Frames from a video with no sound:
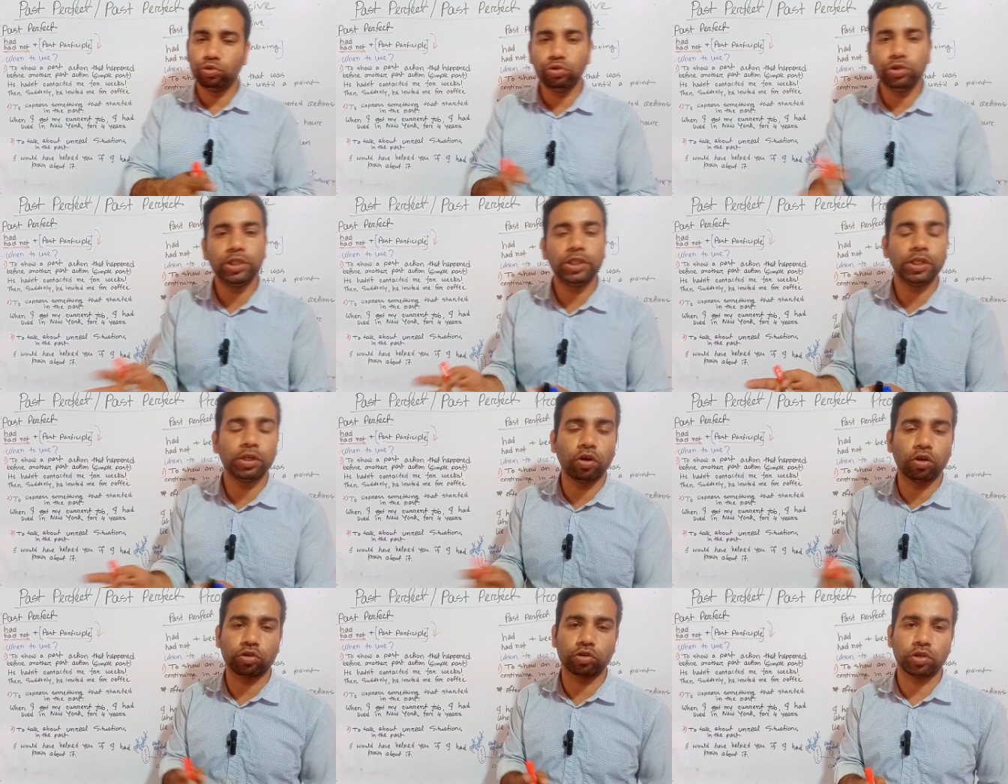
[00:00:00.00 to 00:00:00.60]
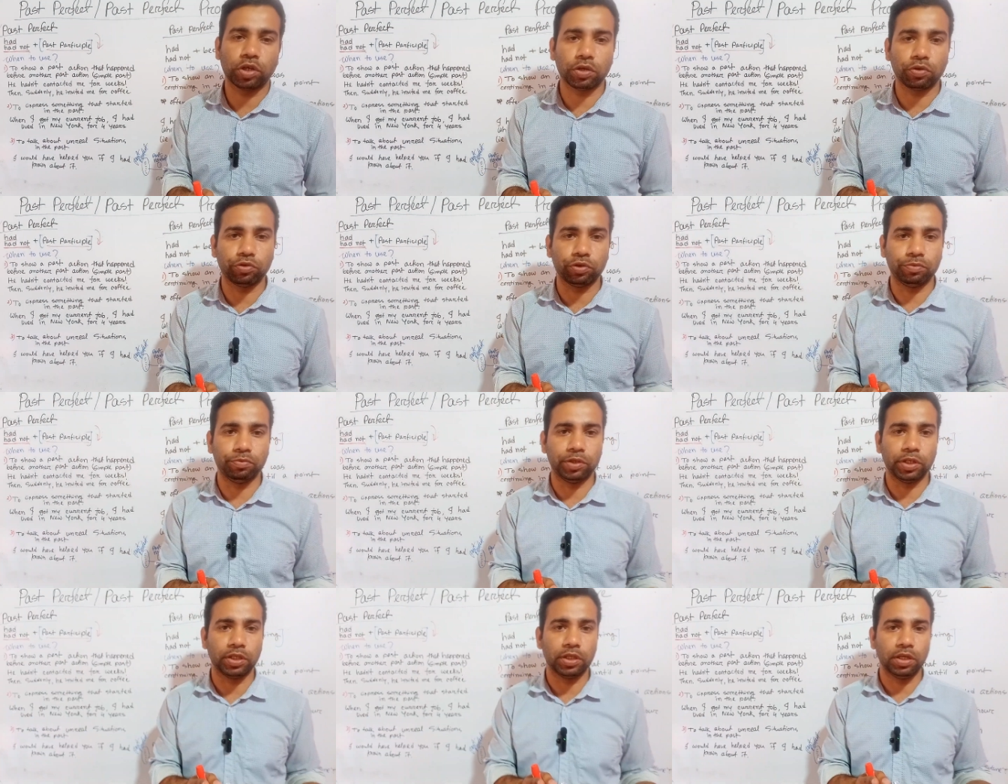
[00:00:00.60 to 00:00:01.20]
দুইটি ঘটনা
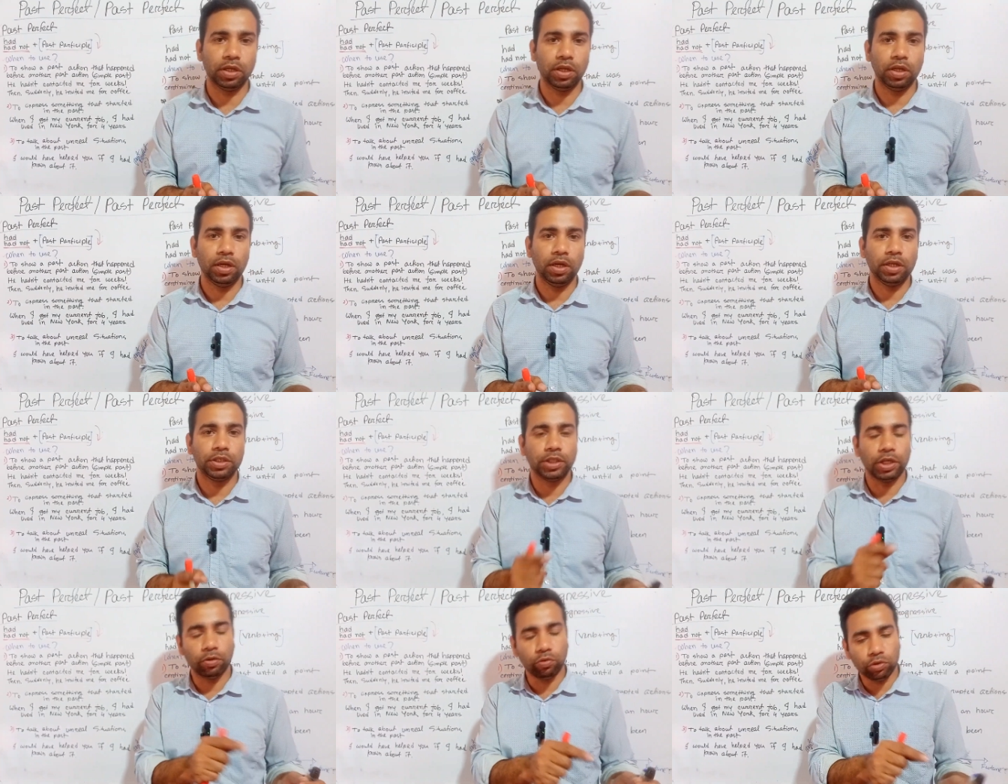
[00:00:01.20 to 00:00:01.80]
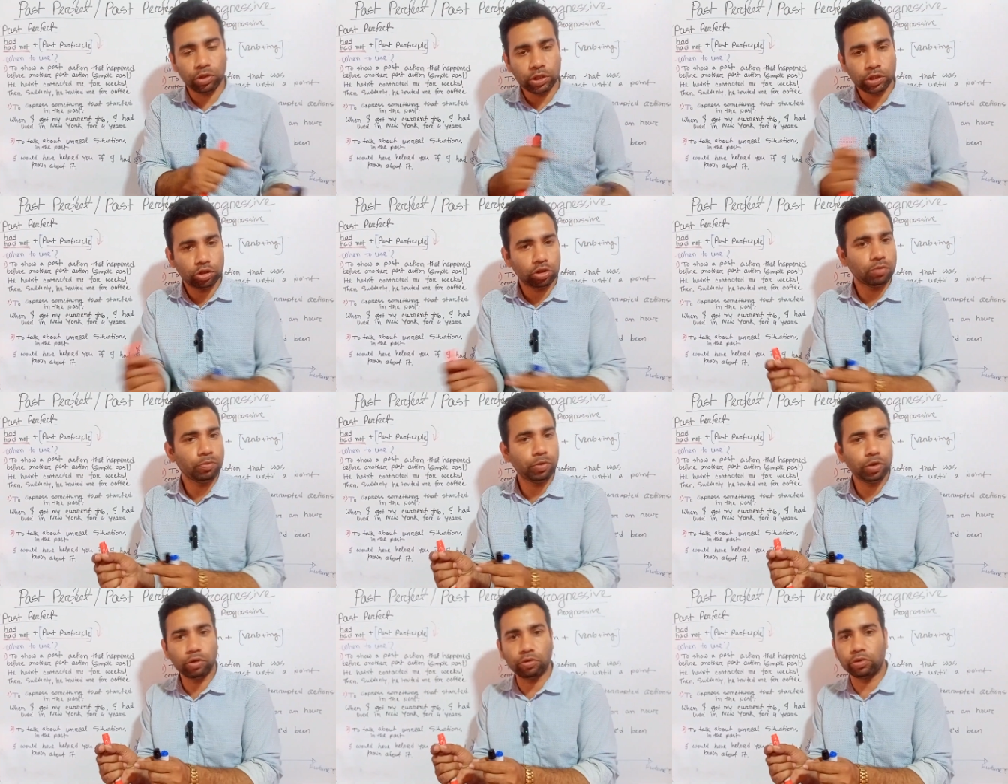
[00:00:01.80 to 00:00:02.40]
ঘটবে সেই অতীত
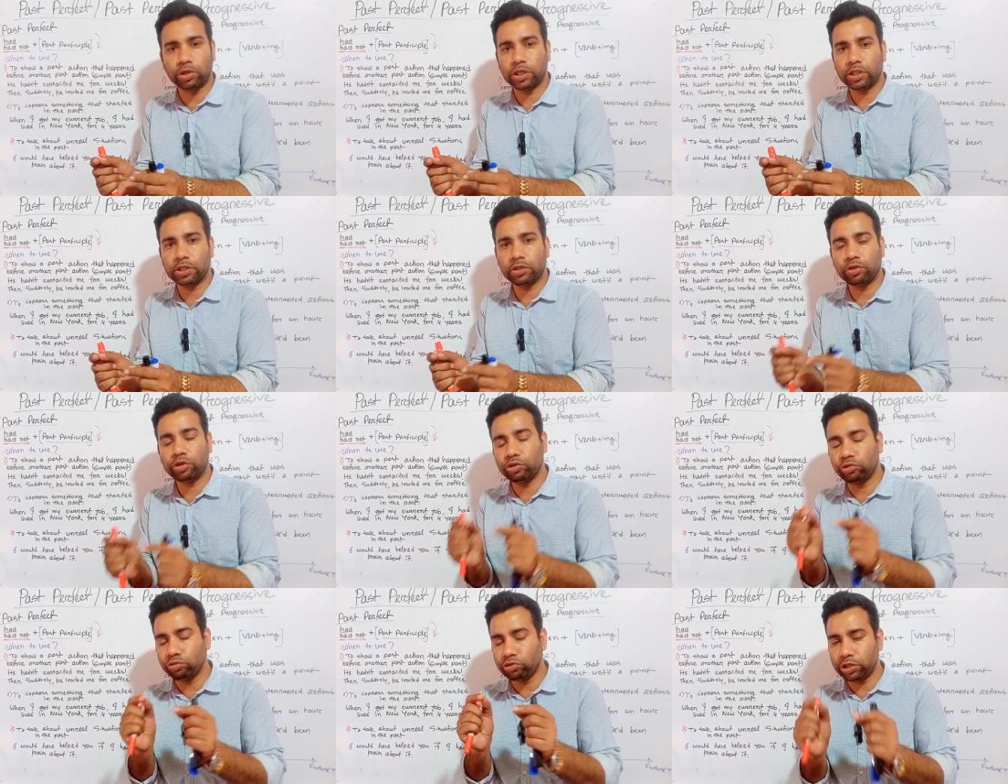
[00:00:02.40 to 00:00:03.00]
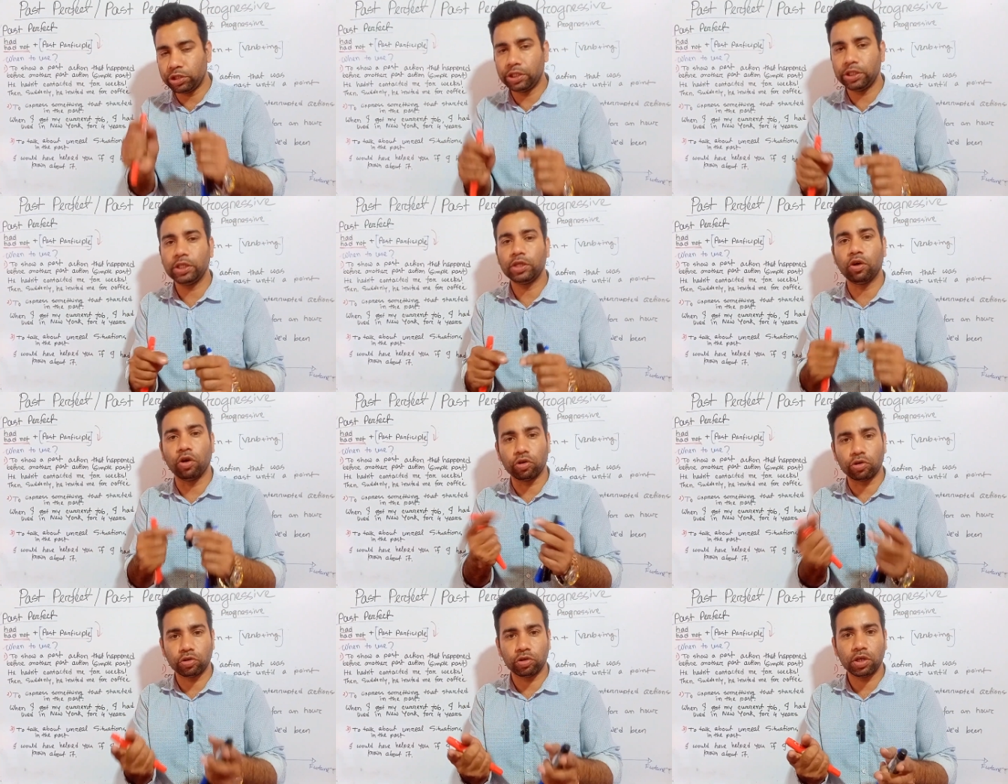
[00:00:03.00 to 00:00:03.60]
সময়ে ঘটে যাওয়া দুইটি
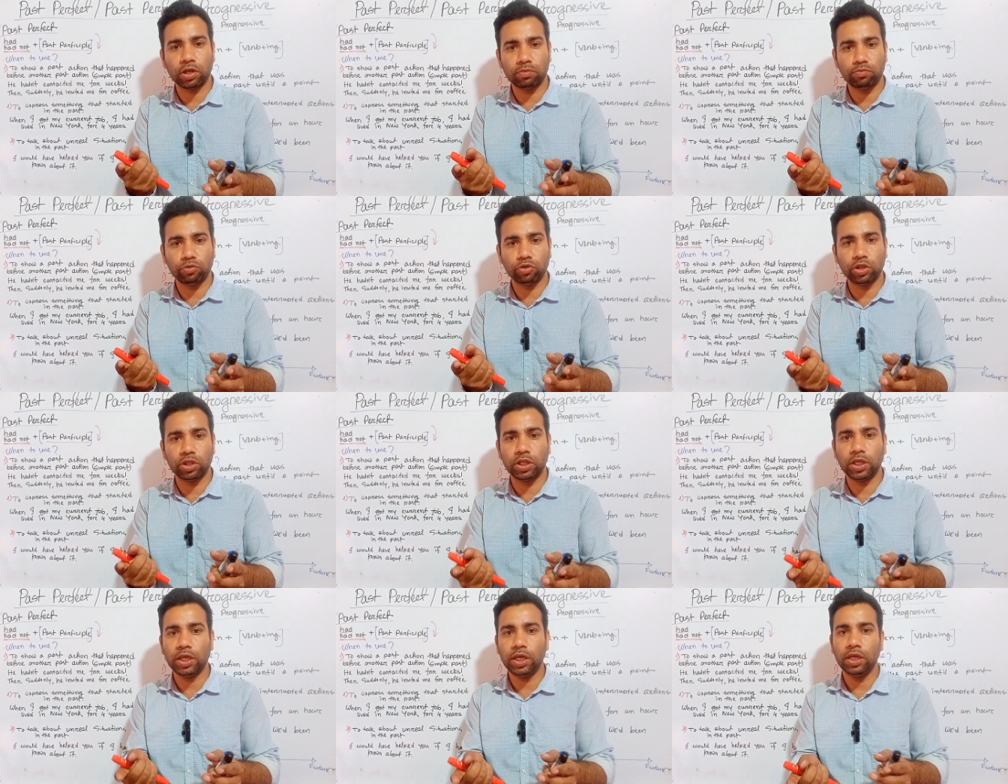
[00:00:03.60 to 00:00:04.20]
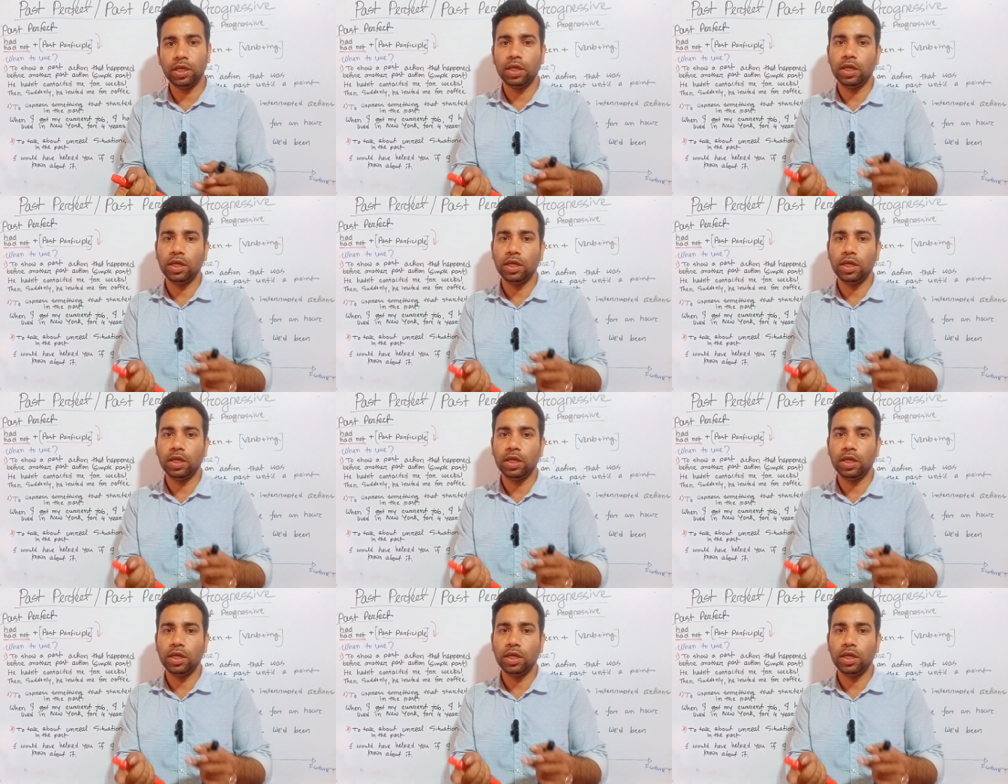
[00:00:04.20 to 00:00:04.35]
ঘটনার মধ্যে